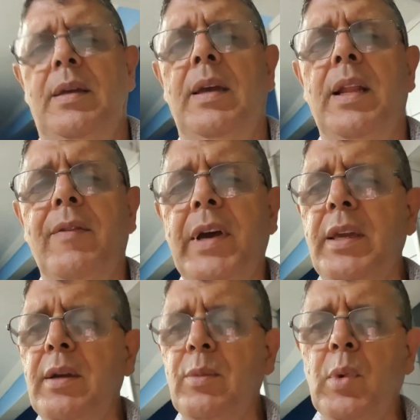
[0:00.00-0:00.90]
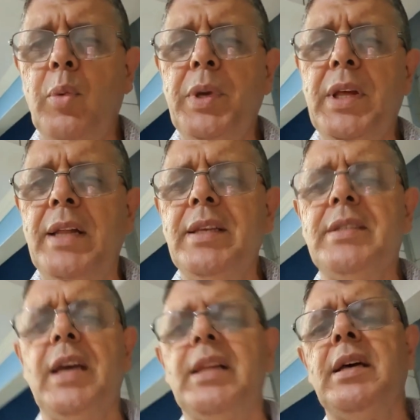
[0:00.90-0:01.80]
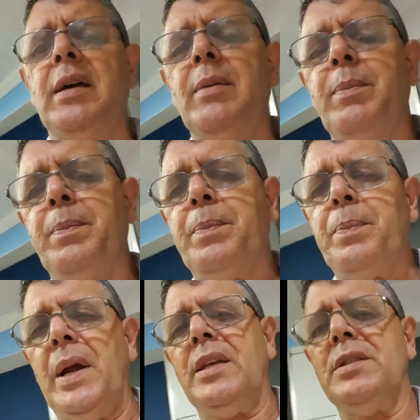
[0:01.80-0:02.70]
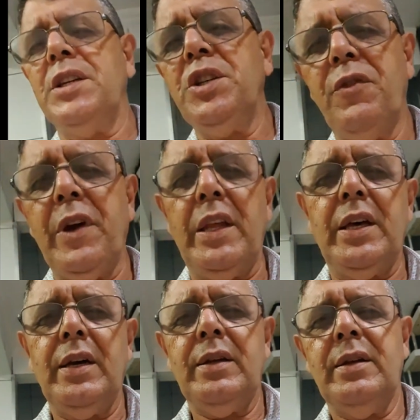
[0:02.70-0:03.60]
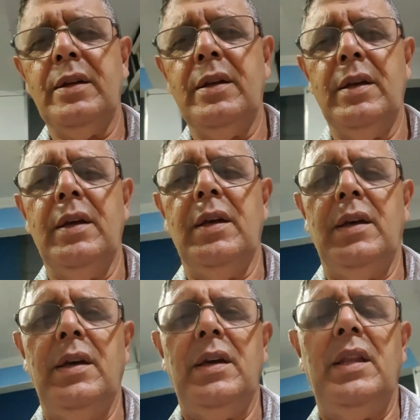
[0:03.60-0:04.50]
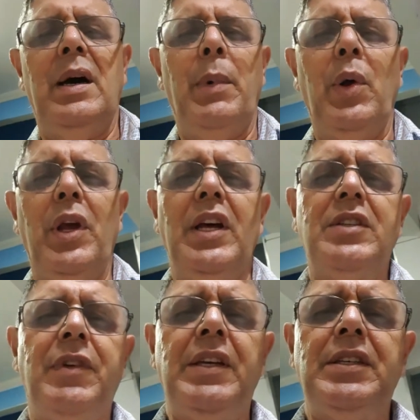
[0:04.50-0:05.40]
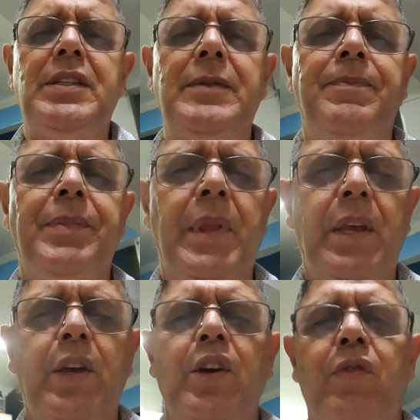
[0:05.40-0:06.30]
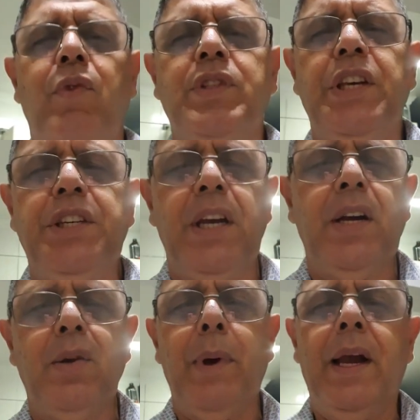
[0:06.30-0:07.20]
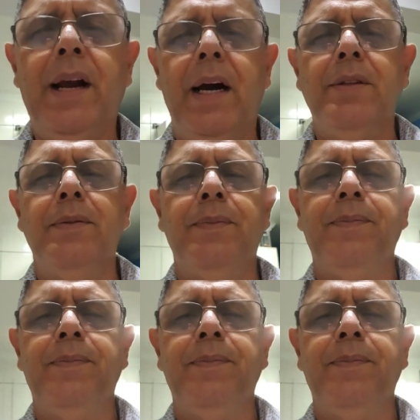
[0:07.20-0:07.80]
ela vai uma umidade certa para que seja feita. Na maioria das vezes, você chega no mercado,